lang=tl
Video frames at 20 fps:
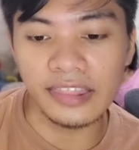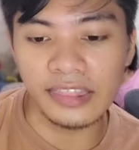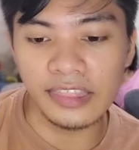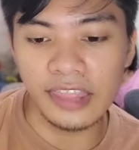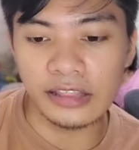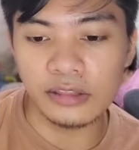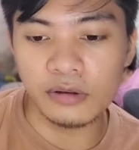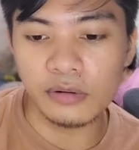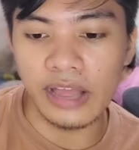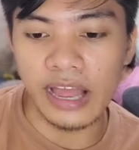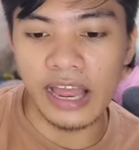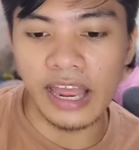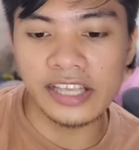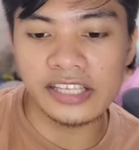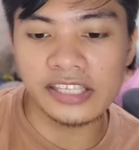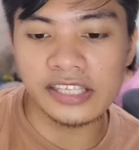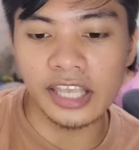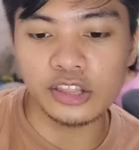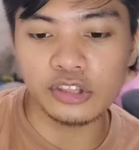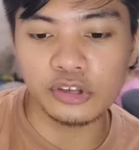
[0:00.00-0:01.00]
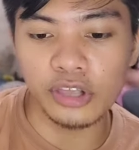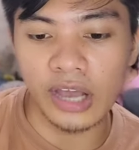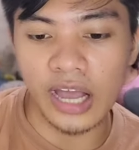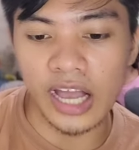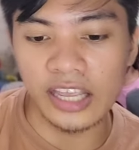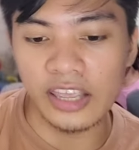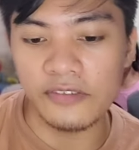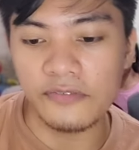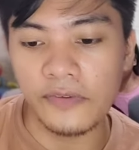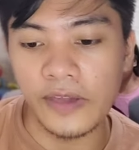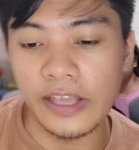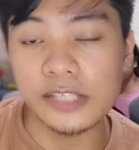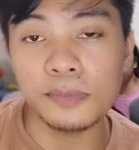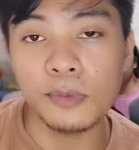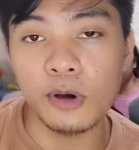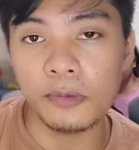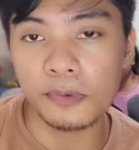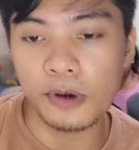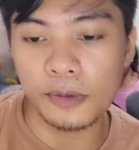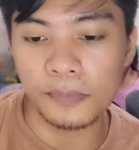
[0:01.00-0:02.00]
dito guys, ito yung aking
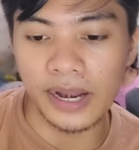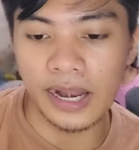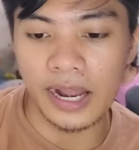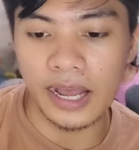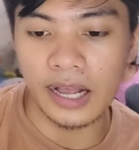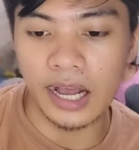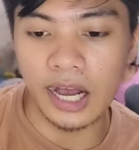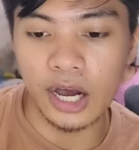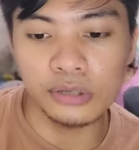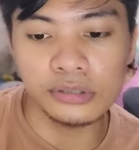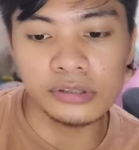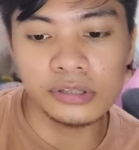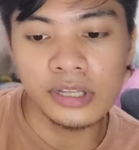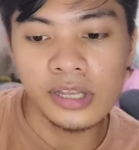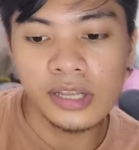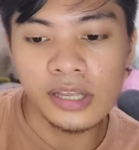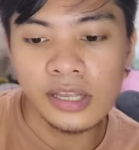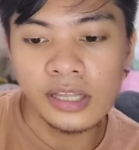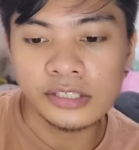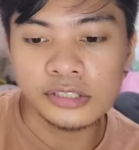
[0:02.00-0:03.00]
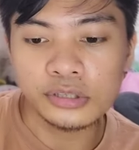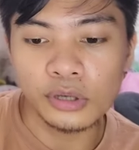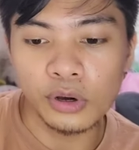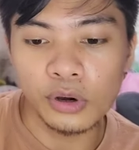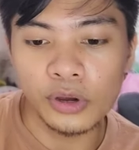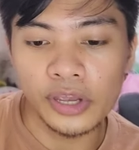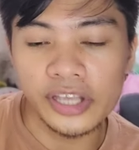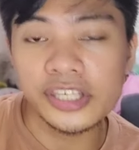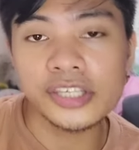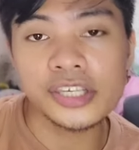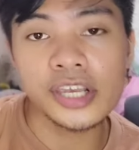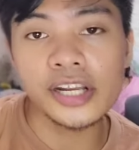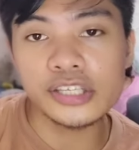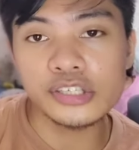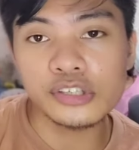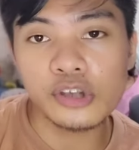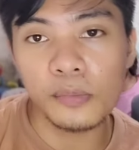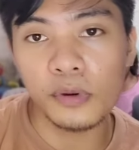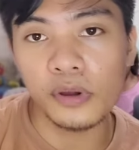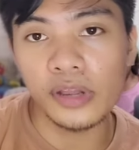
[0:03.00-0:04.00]
Facebook profile account. So, isi-search
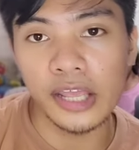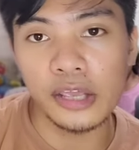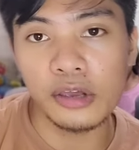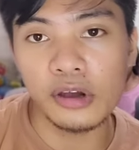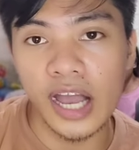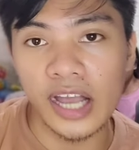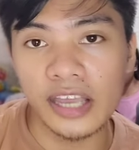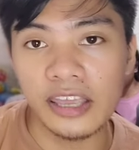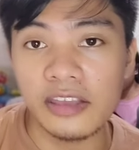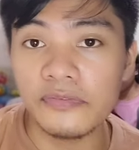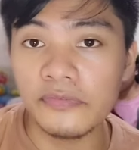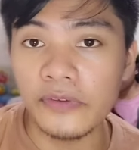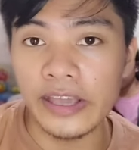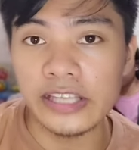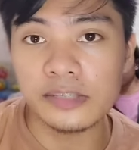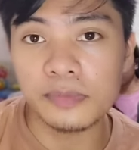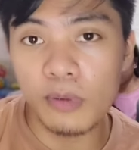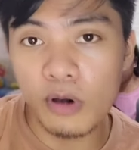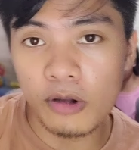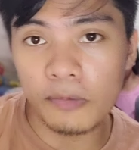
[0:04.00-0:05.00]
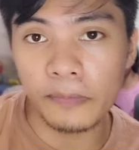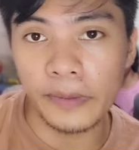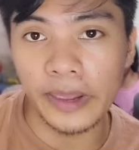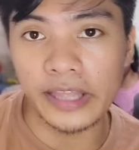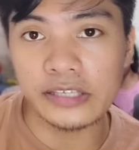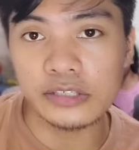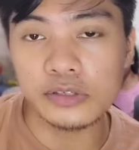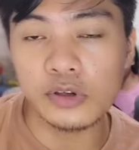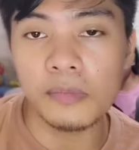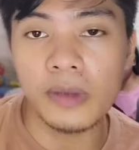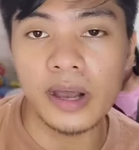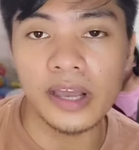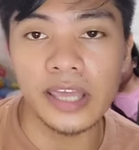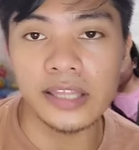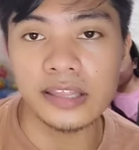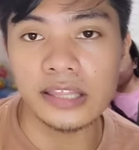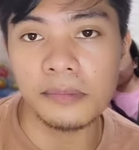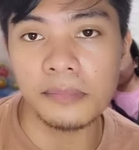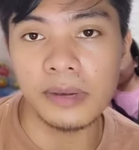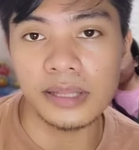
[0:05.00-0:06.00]
ko muna yung aking Facebook page kung
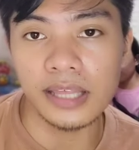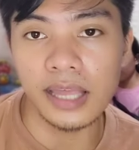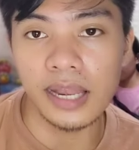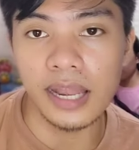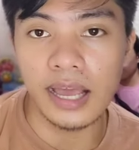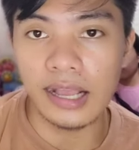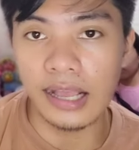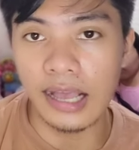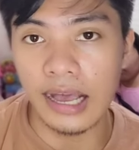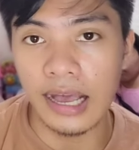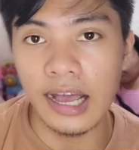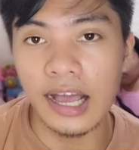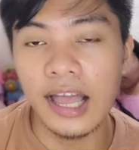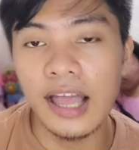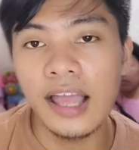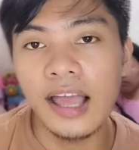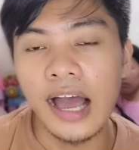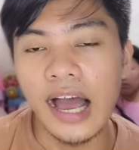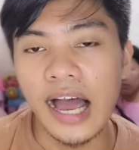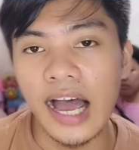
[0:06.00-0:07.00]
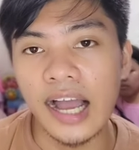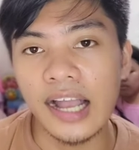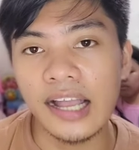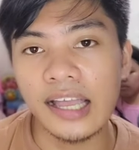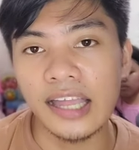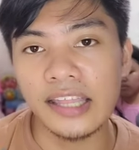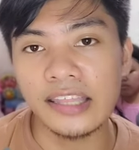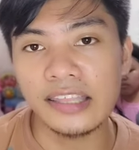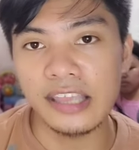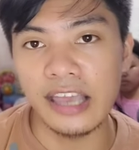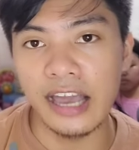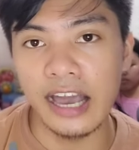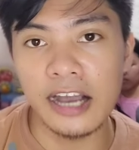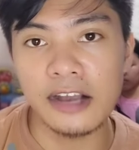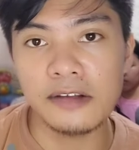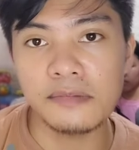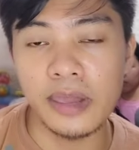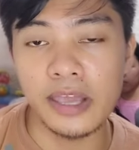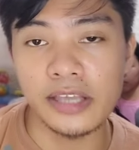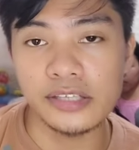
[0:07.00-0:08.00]
makita ba talaga ang kanyang
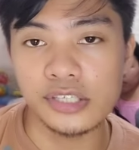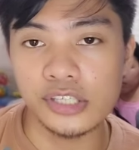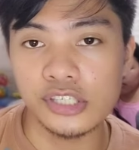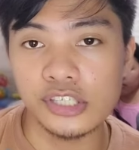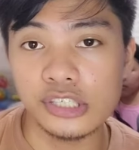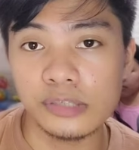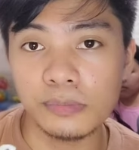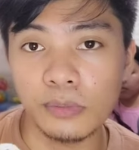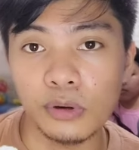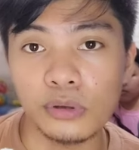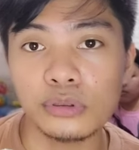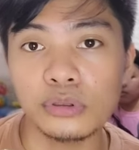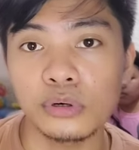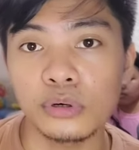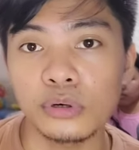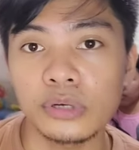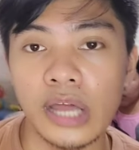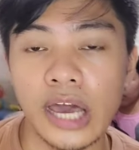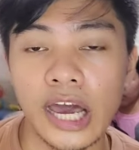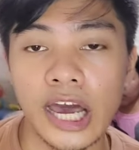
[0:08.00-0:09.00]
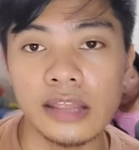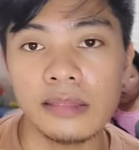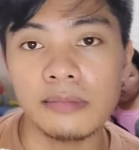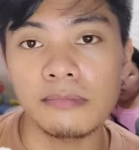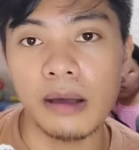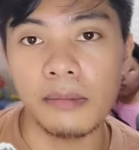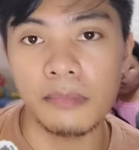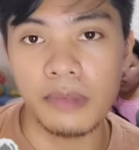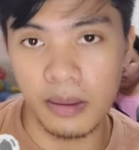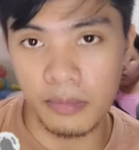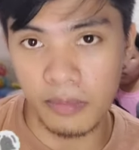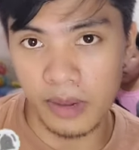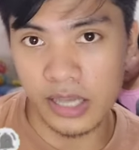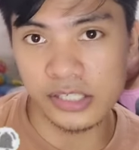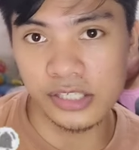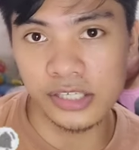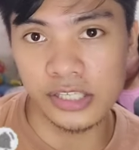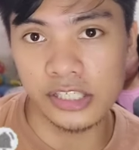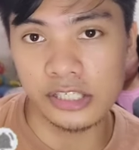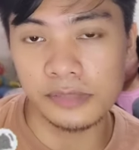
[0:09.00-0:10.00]
message button at
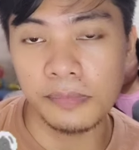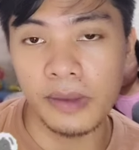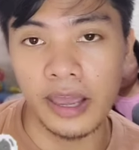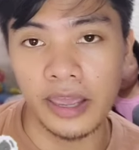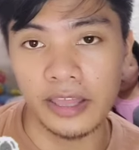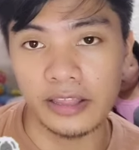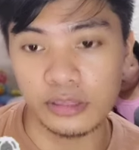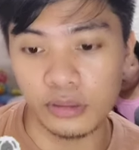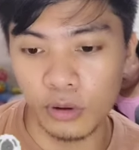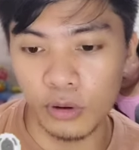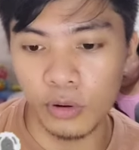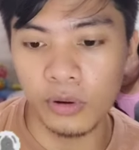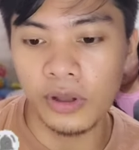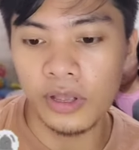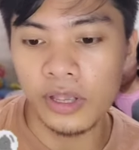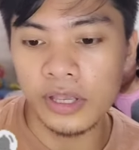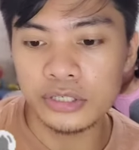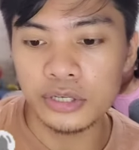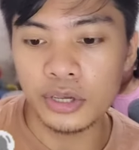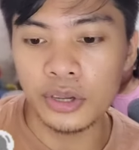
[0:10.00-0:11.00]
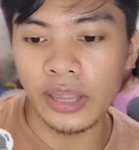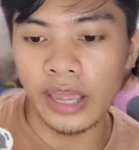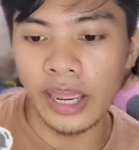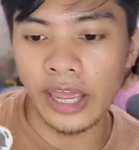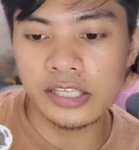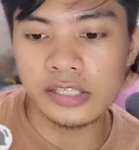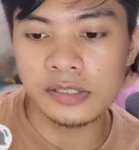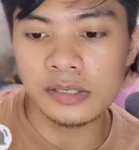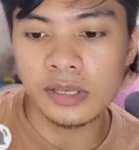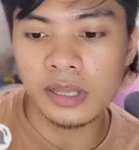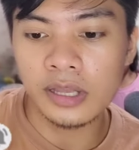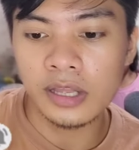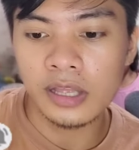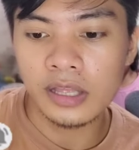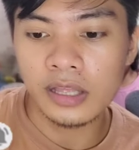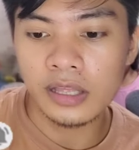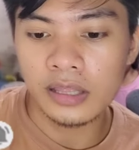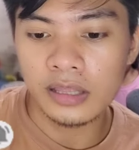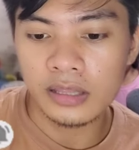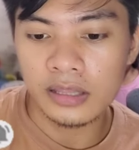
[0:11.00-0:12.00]
mame-message ba ito. So guys,
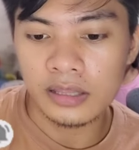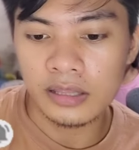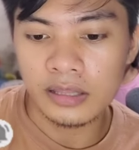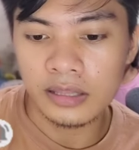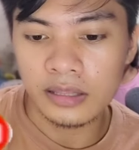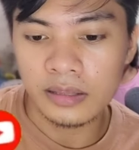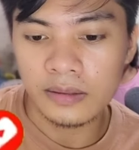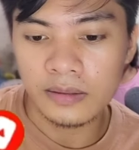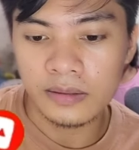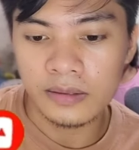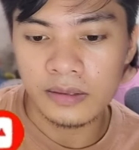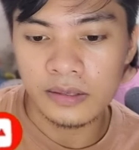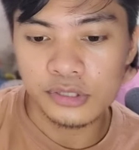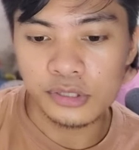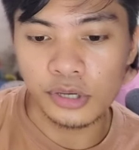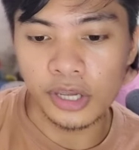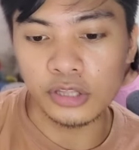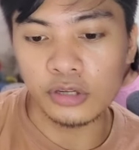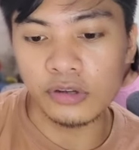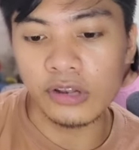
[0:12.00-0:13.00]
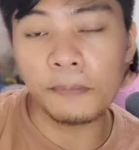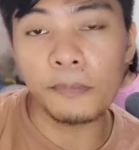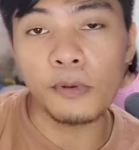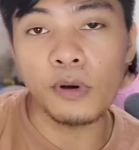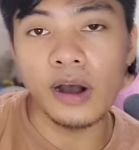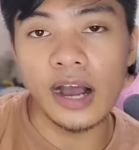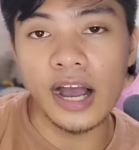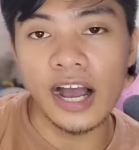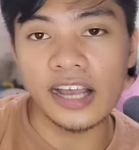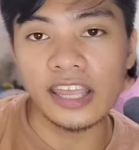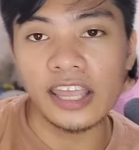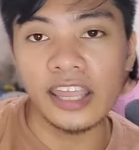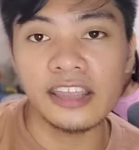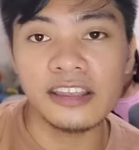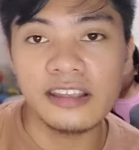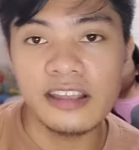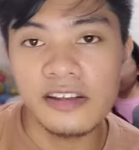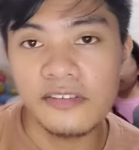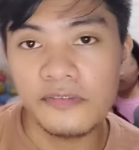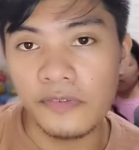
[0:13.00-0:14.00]
so ito na po ang aking
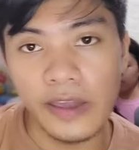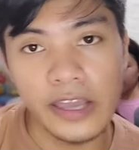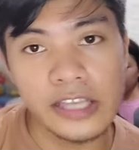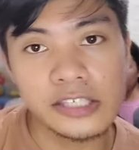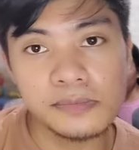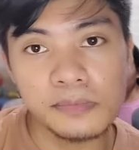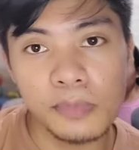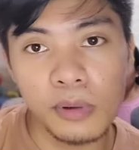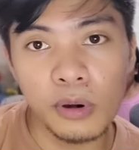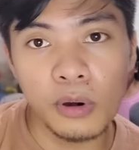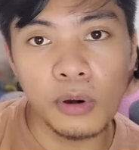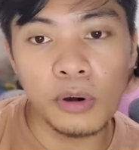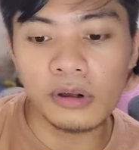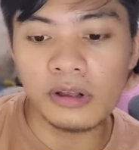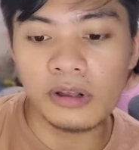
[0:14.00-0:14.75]
Facebook